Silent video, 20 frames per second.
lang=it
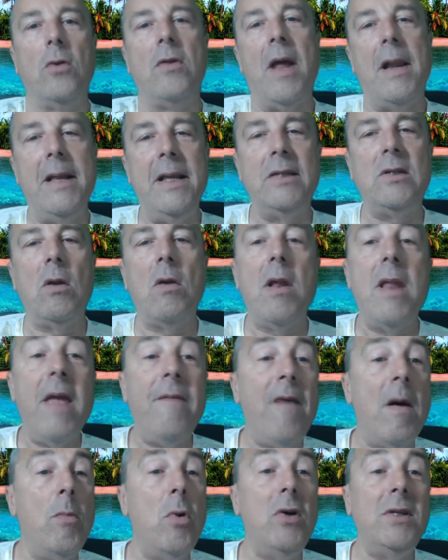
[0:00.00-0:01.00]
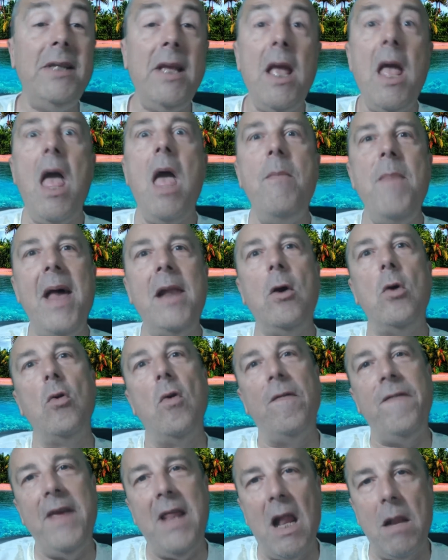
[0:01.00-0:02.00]
dall'Isola dei Famosi emergono
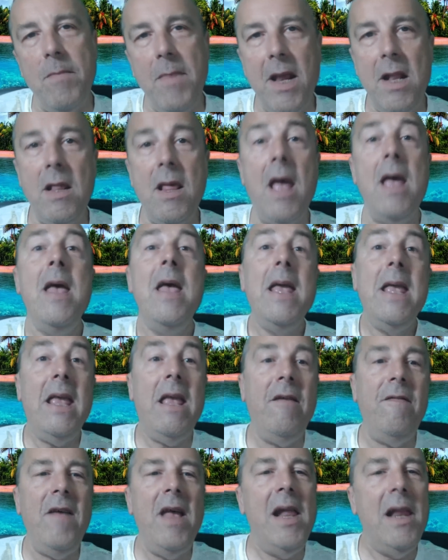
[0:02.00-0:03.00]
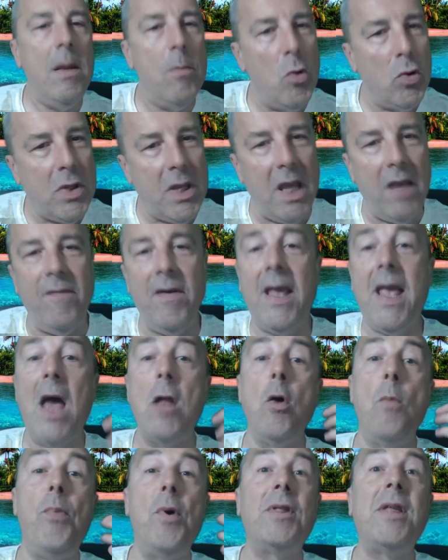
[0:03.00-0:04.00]
finalmente i veri motivi che
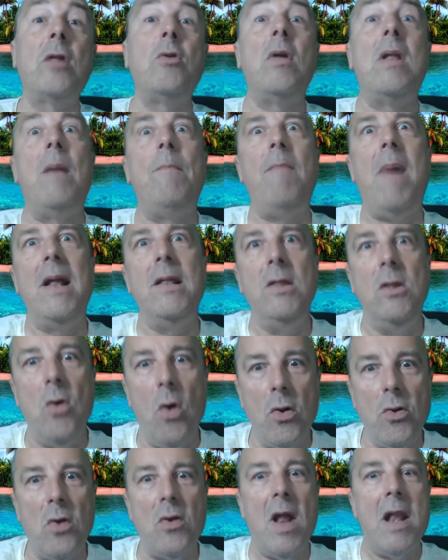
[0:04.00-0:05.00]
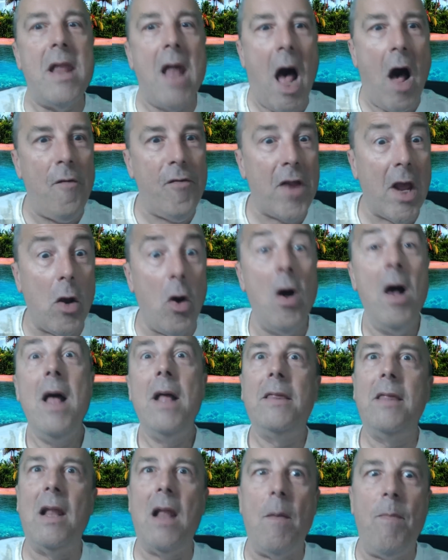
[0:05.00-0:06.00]
hanno portato all'abbandono del naufrago
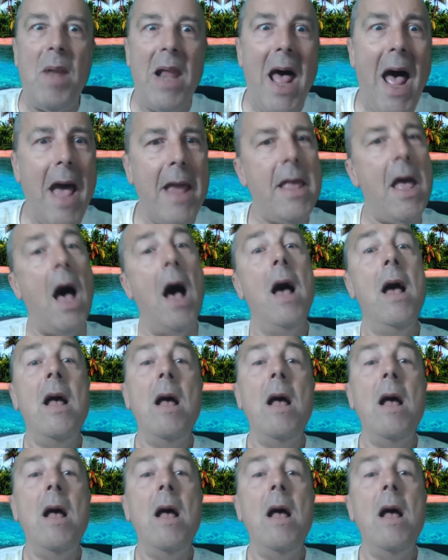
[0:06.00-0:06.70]
dalla playa,